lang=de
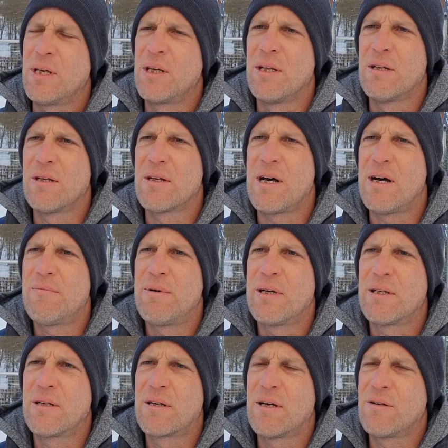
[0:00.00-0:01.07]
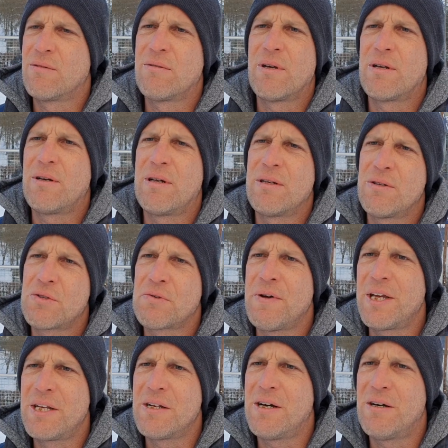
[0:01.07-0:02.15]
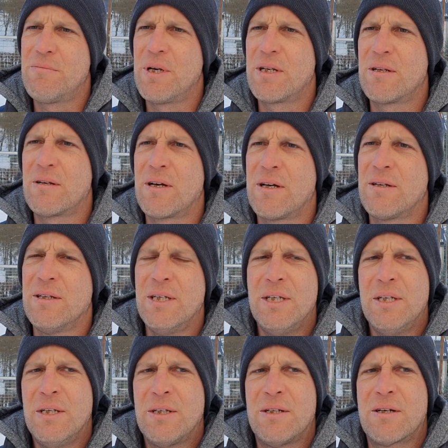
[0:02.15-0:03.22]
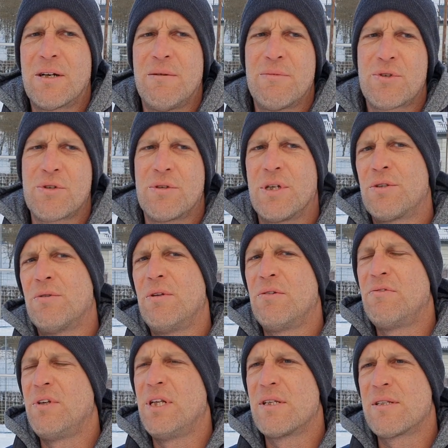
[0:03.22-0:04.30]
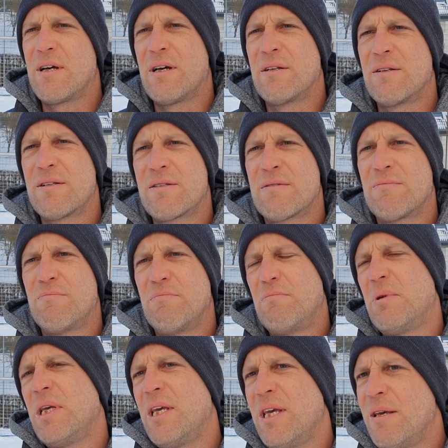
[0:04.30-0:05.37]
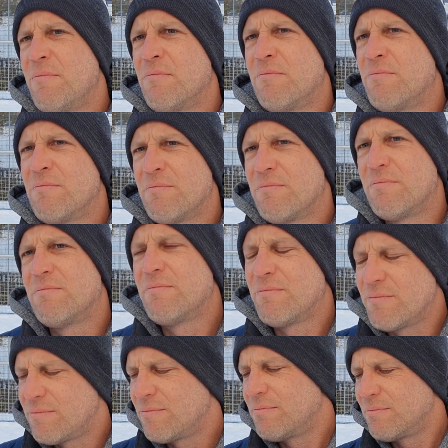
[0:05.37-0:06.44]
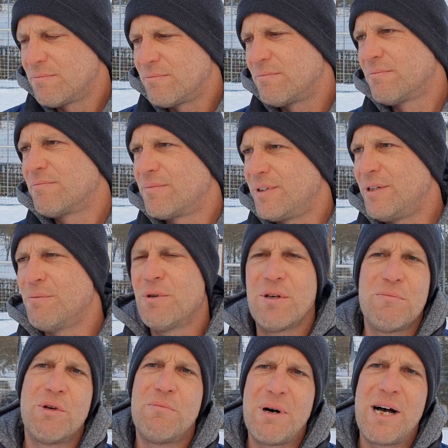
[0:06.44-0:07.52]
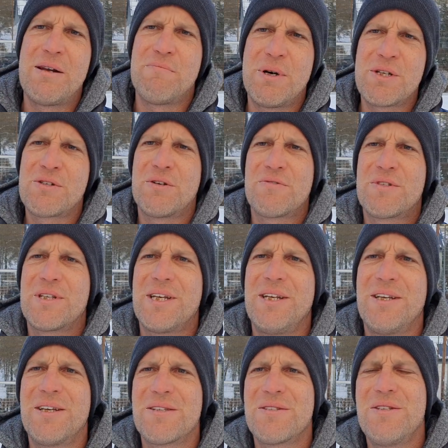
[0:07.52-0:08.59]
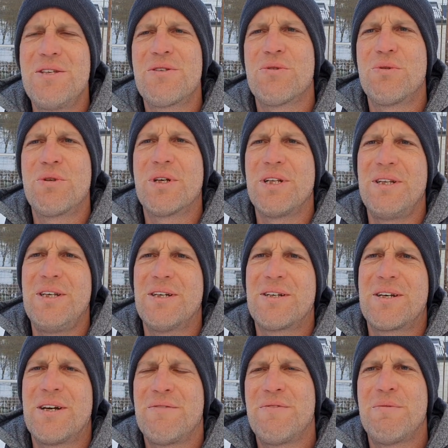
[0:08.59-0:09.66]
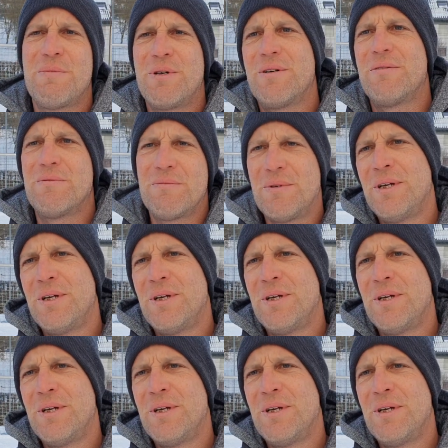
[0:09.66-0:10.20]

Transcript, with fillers: Kindern arbeiten kann und da an den Schwächen arbeiten kann. Da kann man schon natürlich viele Sachen jetzt beheben, die man im normalen Mannschaftstraining jetzt nicht so trainieren kann, wenn man